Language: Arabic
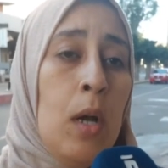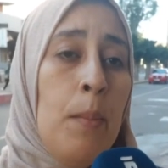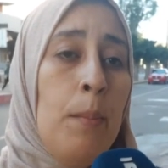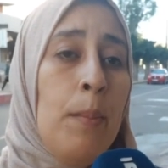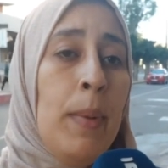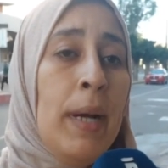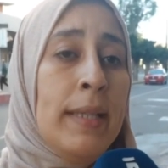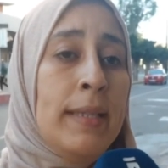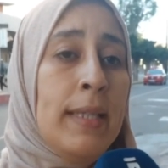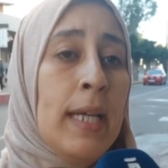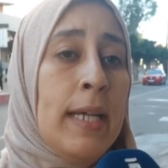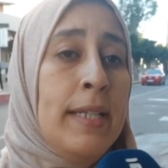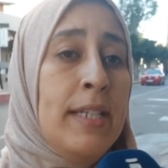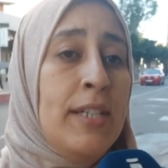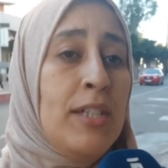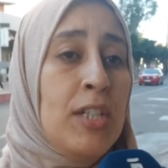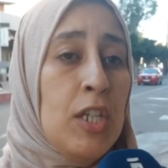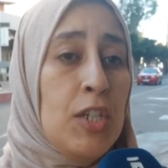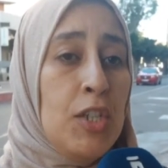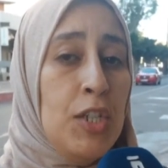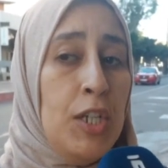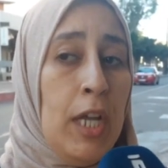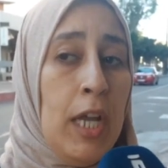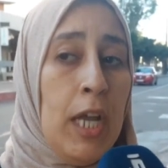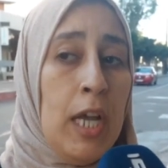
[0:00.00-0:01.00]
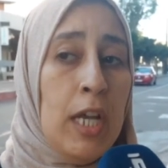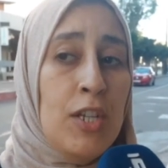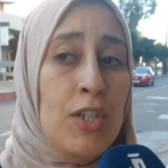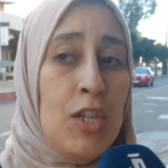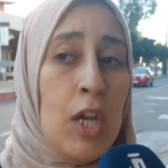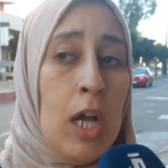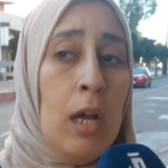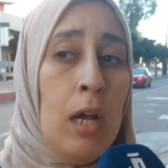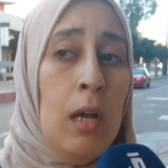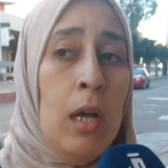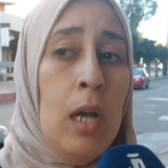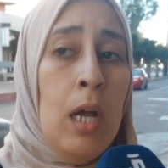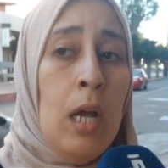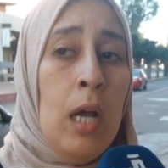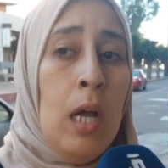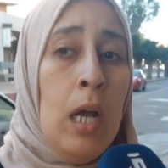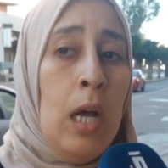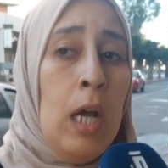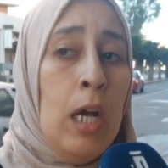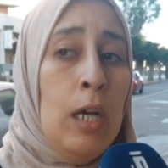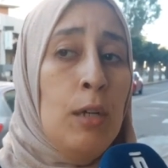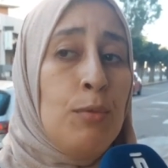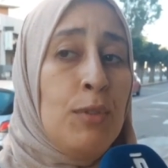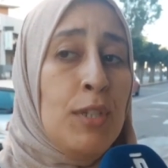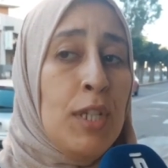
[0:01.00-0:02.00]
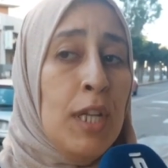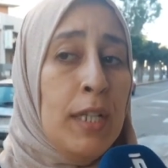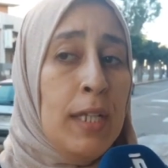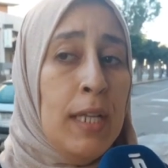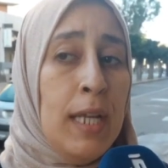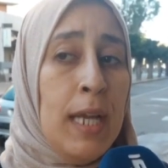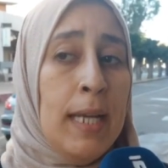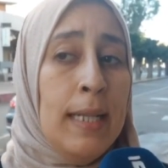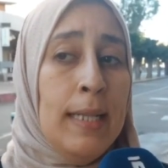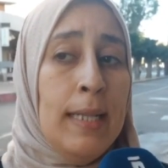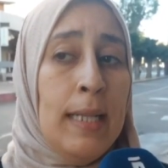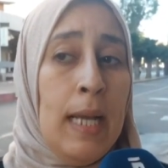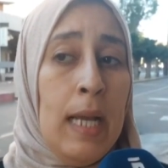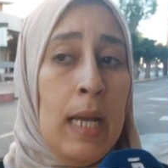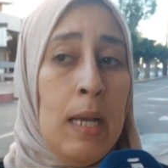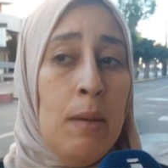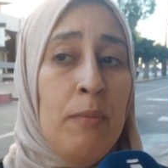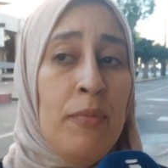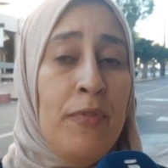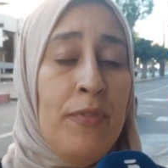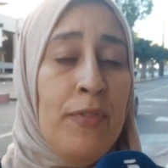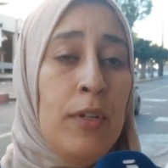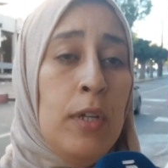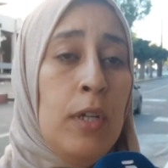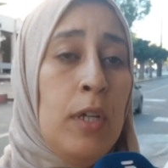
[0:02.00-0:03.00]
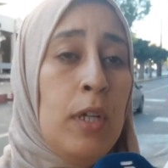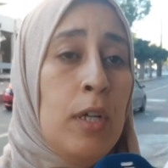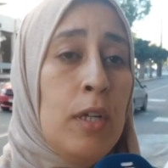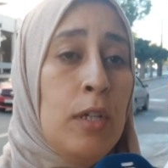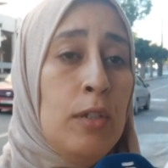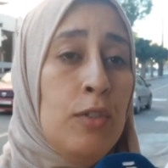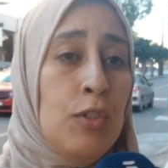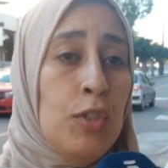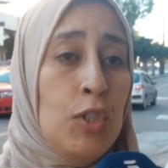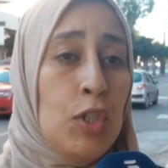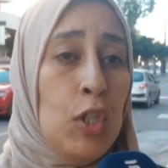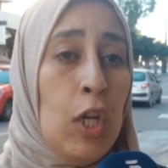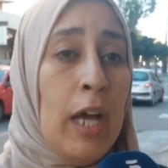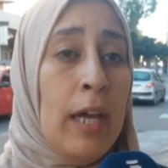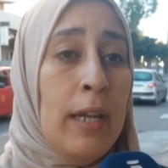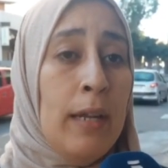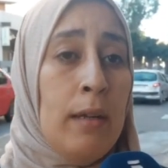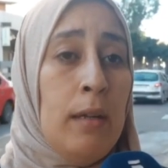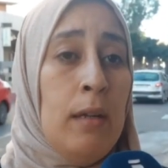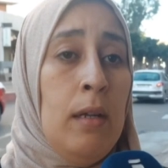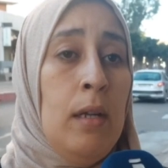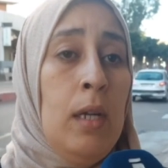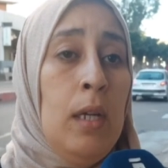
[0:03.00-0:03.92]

ما عطاني حتى شي حاجه عاوتاني هذا العام في شهر